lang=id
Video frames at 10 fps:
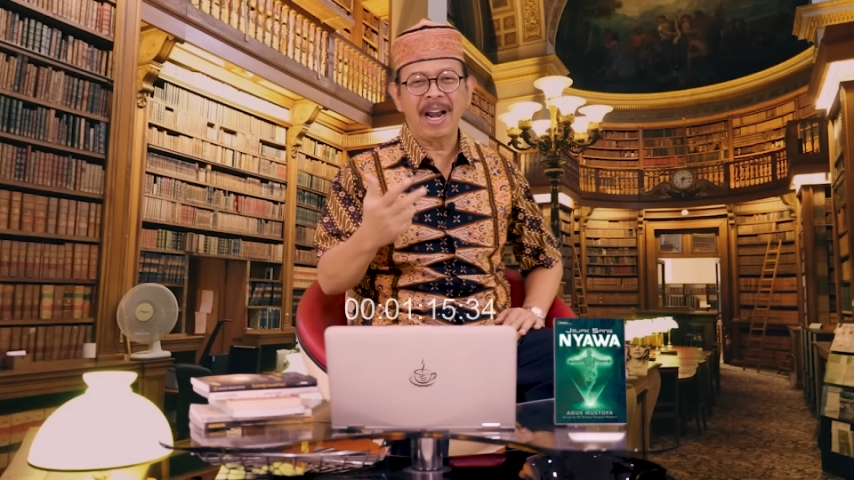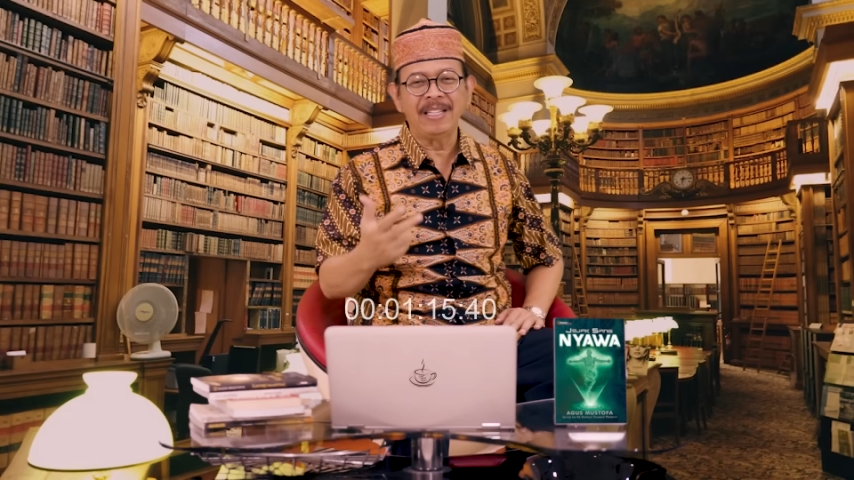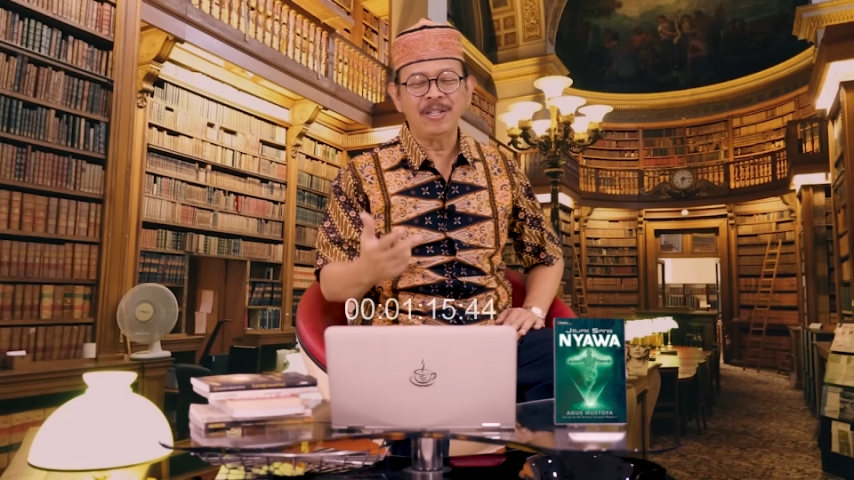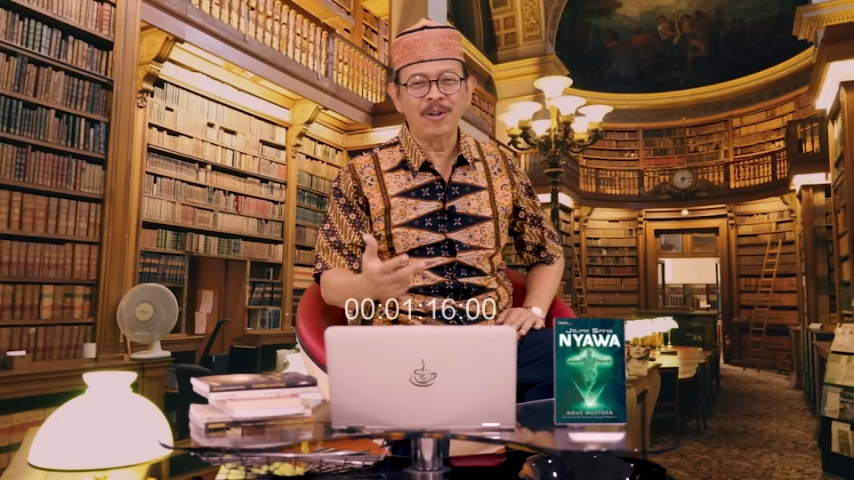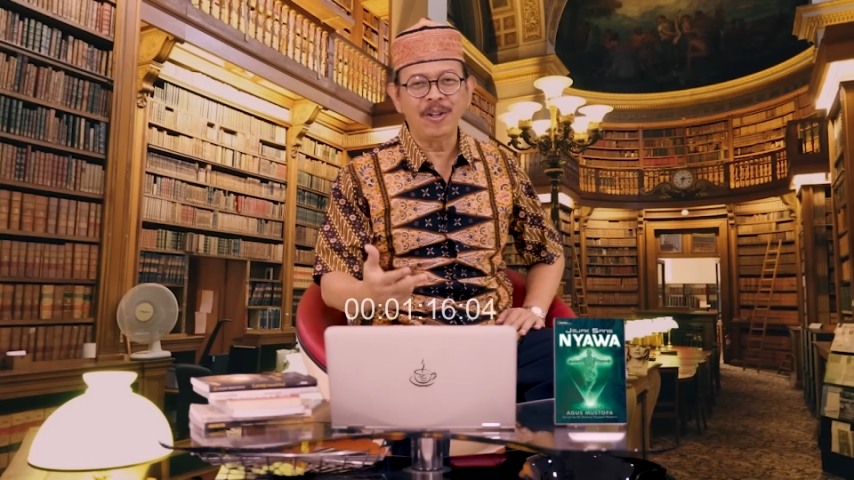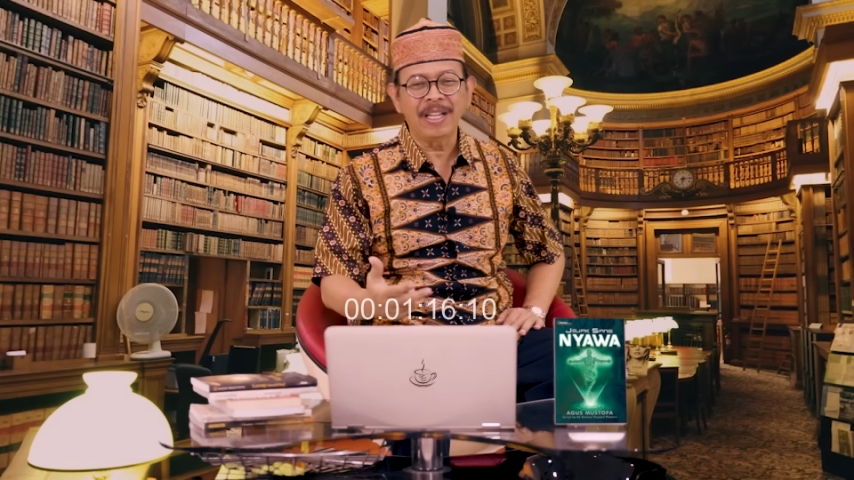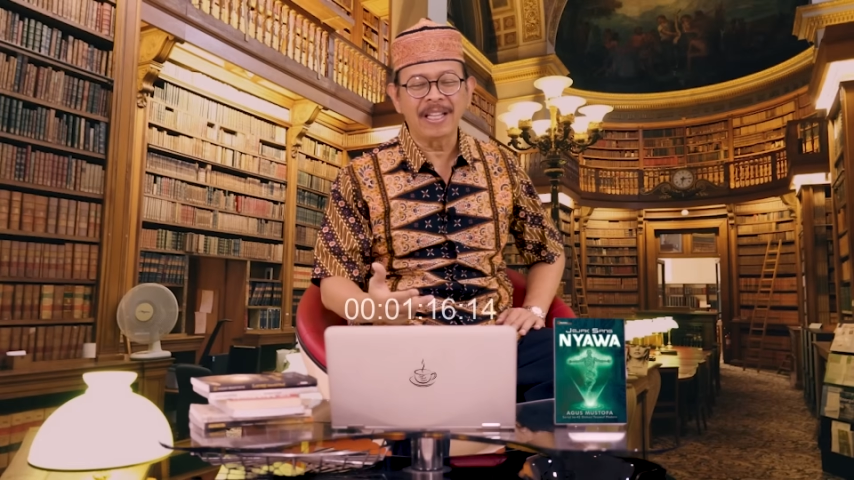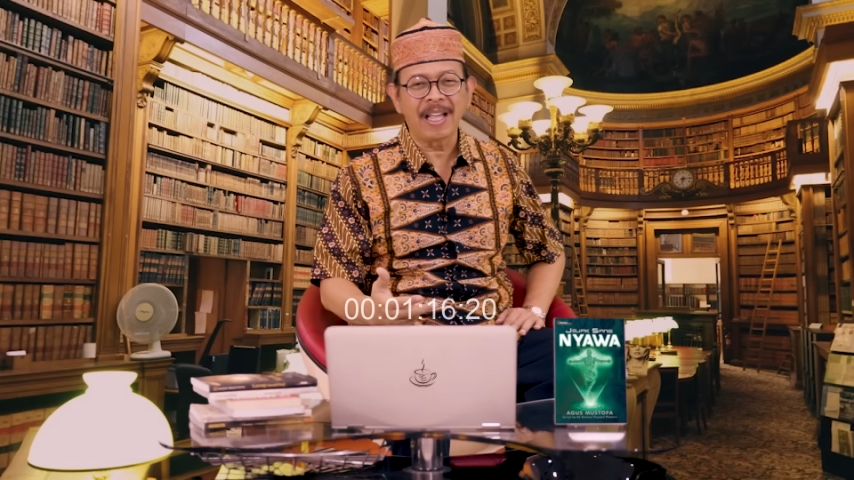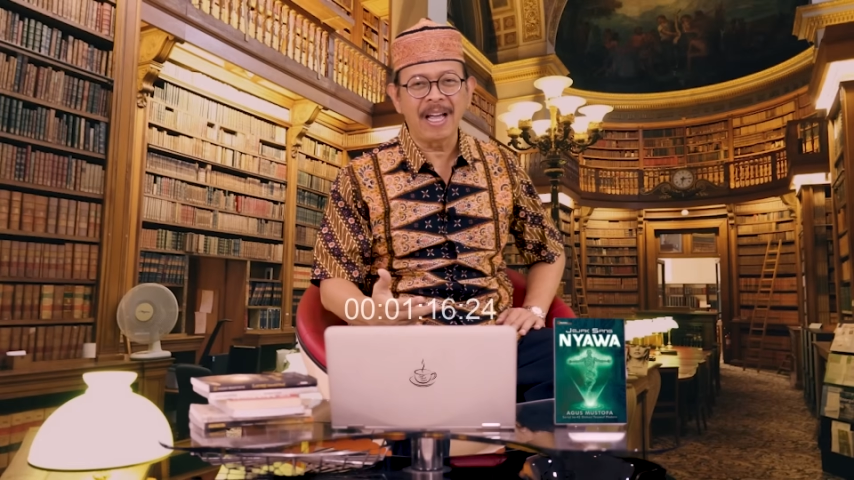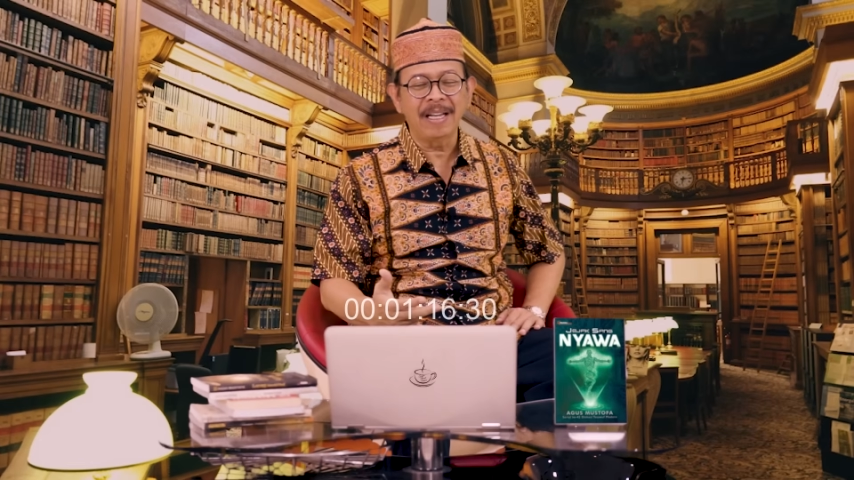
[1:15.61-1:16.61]
lanjut
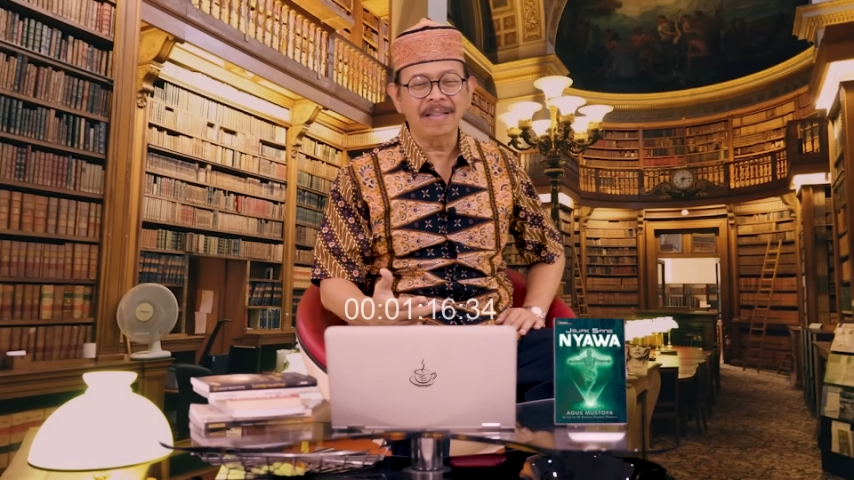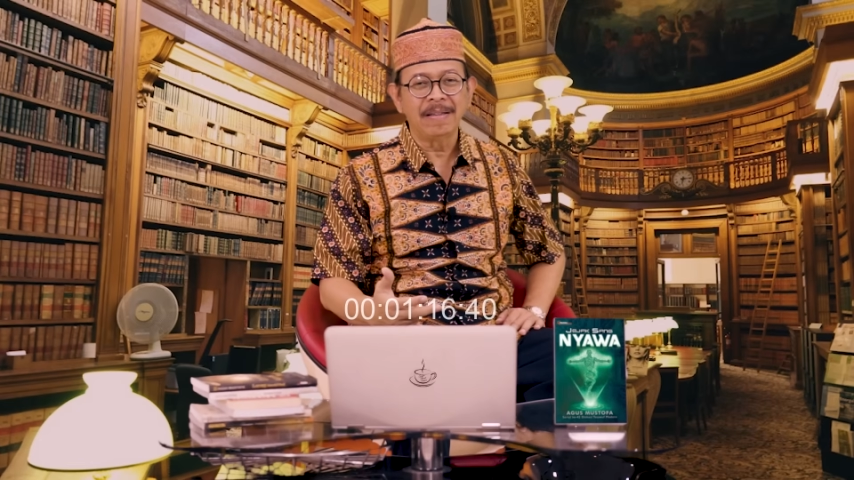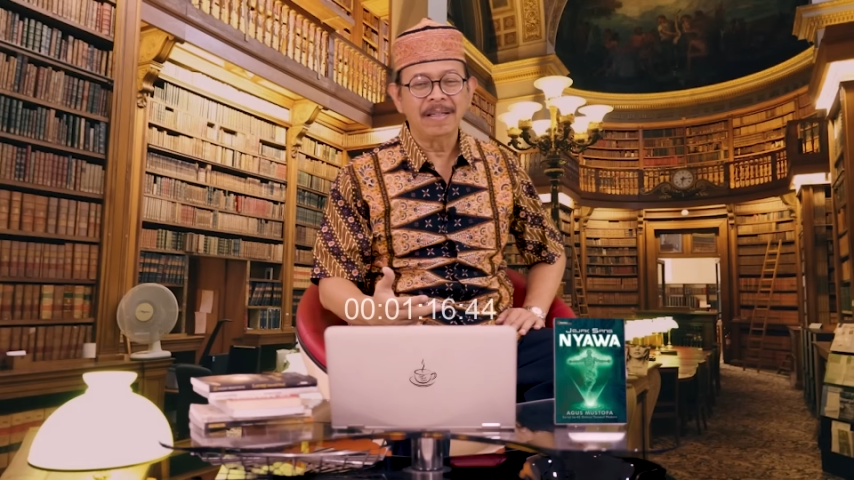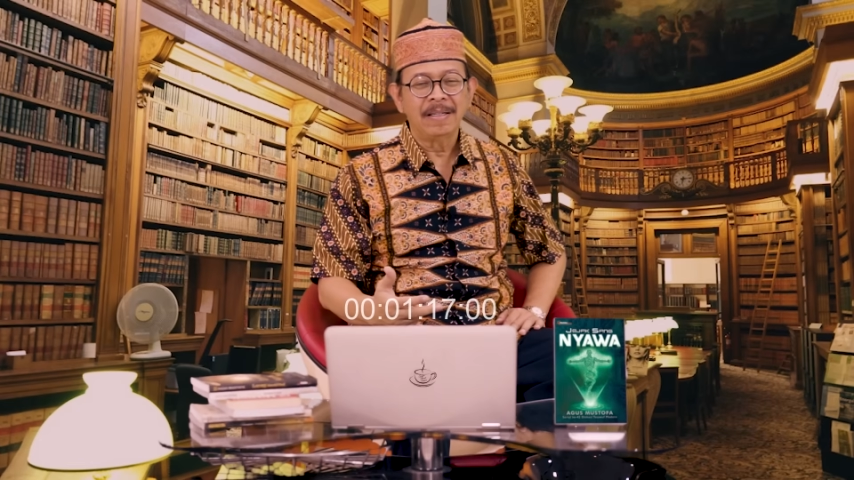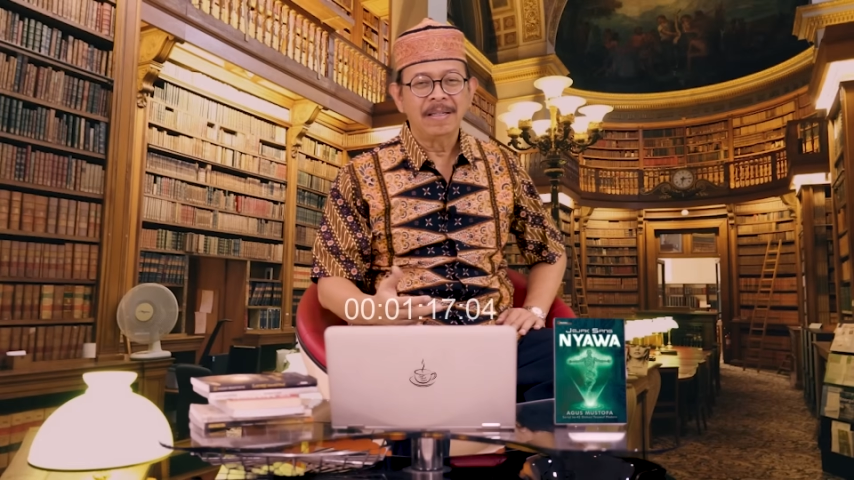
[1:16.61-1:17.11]
kita